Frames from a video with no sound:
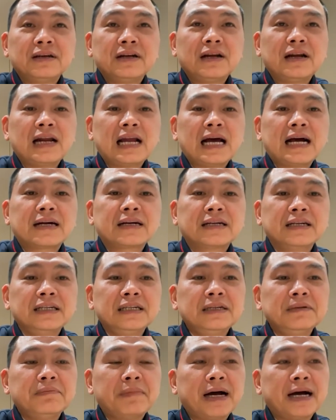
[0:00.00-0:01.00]
là
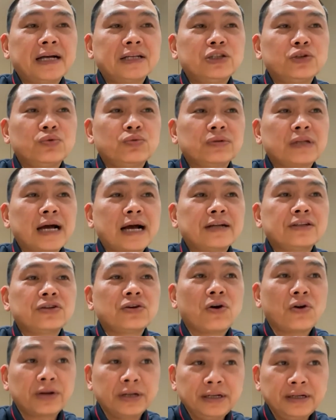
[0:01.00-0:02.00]
khi mà chúng ta
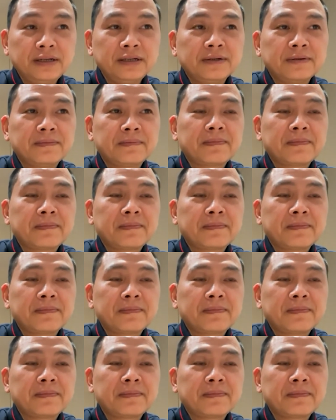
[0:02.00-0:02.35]
cho đi